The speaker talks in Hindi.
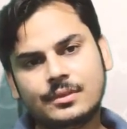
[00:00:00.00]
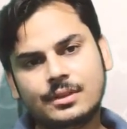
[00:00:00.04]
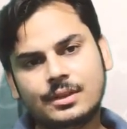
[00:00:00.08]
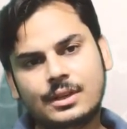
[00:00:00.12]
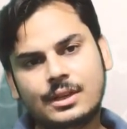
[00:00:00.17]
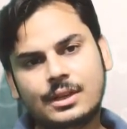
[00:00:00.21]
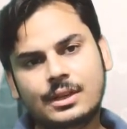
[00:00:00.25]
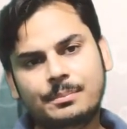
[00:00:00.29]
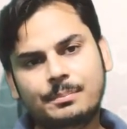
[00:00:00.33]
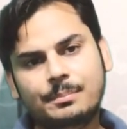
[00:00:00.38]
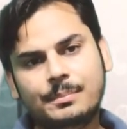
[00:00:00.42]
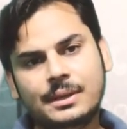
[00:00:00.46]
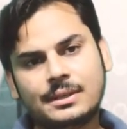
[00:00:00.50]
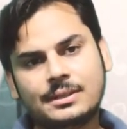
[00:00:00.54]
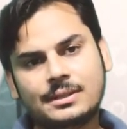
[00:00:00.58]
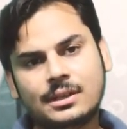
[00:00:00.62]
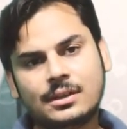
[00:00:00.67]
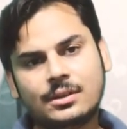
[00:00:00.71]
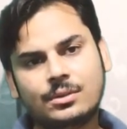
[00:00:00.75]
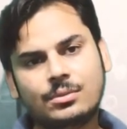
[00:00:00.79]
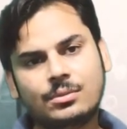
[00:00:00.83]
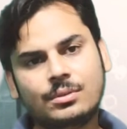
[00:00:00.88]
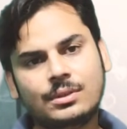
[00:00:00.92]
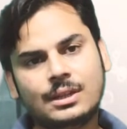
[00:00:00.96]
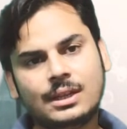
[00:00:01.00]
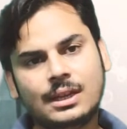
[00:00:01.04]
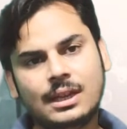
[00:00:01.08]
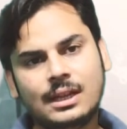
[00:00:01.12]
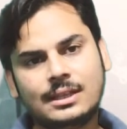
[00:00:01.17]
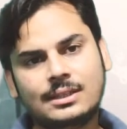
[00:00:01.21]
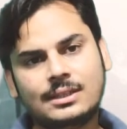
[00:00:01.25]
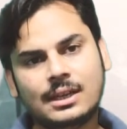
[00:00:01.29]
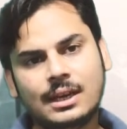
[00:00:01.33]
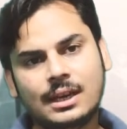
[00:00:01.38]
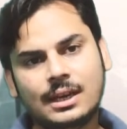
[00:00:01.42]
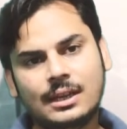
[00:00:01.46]
किन पेशेंट को देना
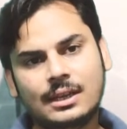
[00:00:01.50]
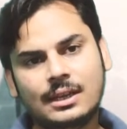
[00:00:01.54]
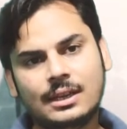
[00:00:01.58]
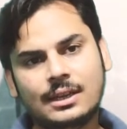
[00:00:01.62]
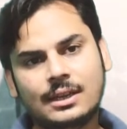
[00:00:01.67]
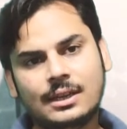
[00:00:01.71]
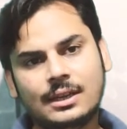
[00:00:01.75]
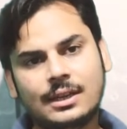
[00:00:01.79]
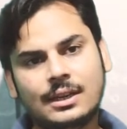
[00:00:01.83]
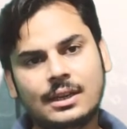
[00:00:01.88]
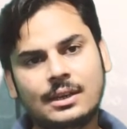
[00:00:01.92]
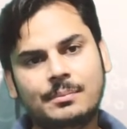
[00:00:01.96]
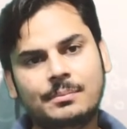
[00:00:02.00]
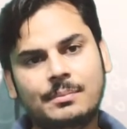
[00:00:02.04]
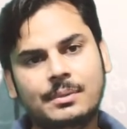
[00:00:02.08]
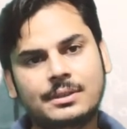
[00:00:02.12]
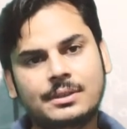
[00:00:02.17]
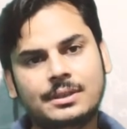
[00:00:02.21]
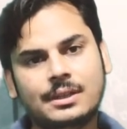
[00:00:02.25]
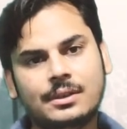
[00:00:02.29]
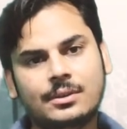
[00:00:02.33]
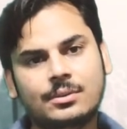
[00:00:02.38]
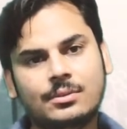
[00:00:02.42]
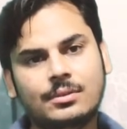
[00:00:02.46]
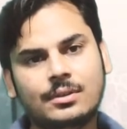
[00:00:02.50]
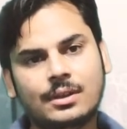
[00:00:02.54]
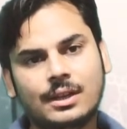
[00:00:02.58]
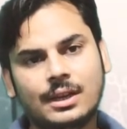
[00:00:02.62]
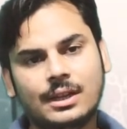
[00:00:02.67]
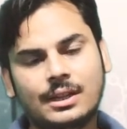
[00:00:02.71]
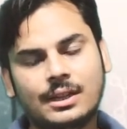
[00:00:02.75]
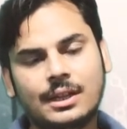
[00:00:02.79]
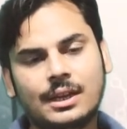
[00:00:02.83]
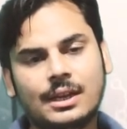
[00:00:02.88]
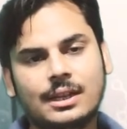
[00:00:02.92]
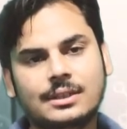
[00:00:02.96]
चाहिए किन पेशेंट को नहीं
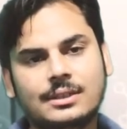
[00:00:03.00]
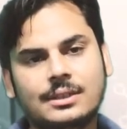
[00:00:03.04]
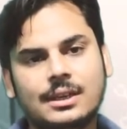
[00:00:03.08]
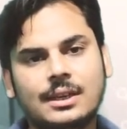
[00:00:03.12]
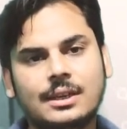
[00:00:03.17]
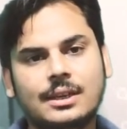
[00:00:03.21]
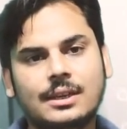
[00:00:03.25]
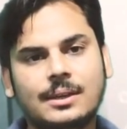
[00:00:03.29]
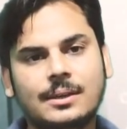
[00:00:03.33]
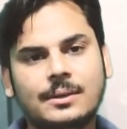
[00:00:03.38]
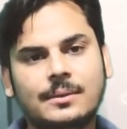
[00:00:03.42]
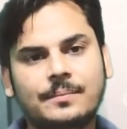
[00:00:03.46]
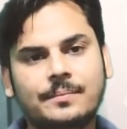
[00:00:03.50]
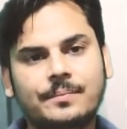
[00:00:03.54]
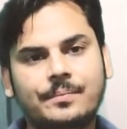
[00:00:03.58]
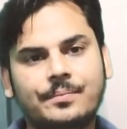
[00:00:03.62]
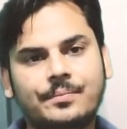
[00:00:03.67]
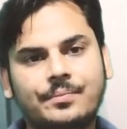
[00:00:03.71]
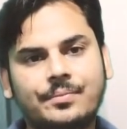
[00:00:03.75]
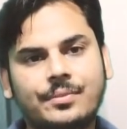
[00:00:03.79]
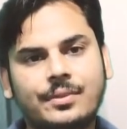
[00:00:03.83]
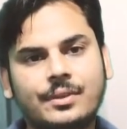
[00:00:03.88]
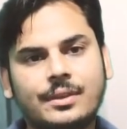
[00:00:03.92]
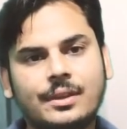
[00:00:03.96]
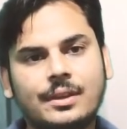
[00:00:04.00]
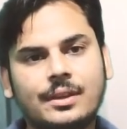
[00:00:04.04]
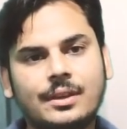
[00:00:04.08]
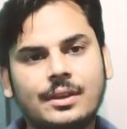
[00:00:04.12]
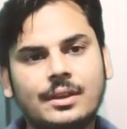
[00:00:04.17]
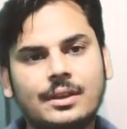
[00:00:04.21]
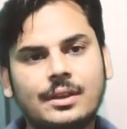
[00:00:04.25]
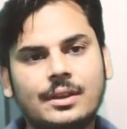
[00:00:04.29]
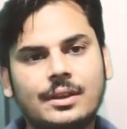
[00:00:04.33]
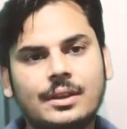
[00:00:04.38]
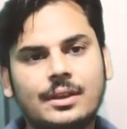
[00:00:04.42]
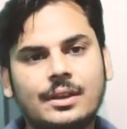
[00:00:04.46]
देना चाहिए
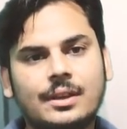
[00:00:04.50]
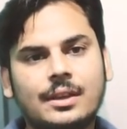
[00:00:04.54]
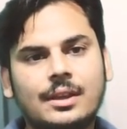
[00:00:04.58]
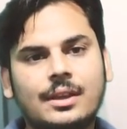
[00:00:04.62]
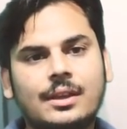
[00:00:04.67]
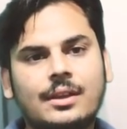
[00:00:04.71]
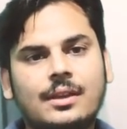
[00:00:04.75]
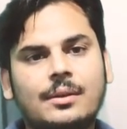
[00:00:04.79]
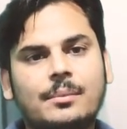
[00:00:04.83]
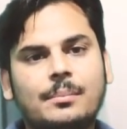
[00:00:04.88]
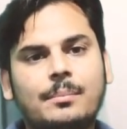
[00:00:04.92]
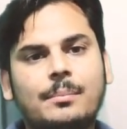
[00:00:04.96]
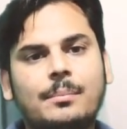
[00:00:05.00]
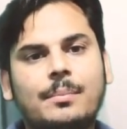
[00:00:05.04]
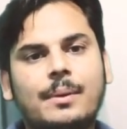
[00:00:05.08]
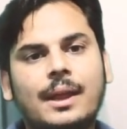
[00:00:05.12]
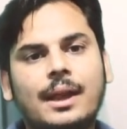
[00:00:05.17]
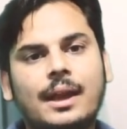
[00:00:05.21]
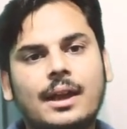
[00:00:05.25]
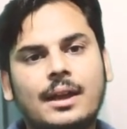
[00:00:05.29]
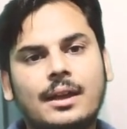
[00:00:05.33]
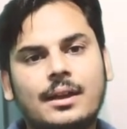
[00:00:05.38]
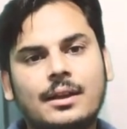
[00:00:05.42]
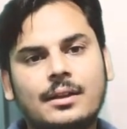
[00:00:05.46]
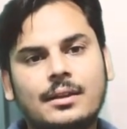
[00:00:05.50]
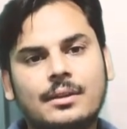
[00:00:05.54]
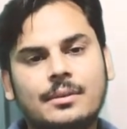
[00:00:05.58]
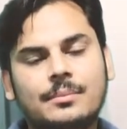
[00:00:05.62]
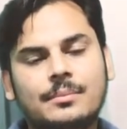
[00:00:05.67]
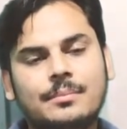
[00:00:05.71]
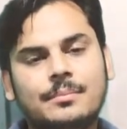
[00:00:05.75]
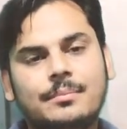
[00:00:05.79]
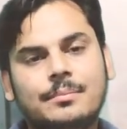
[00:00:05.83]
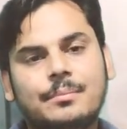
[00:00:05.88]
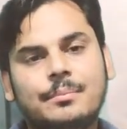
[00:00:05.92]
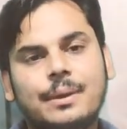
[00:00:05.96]
यह ब्रेक
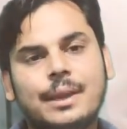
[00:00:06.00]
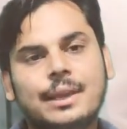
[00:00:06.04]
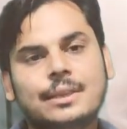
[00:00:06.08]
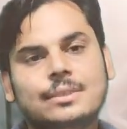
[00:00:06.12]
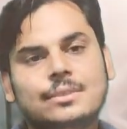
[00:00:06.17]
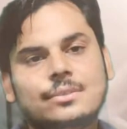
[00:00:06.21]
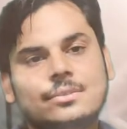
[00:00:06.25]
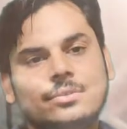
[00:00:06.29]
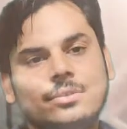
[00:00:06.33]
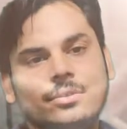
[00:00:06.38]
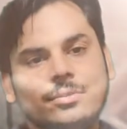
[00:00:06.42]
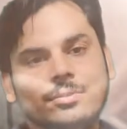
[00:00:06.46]
ब्रेस्ट जो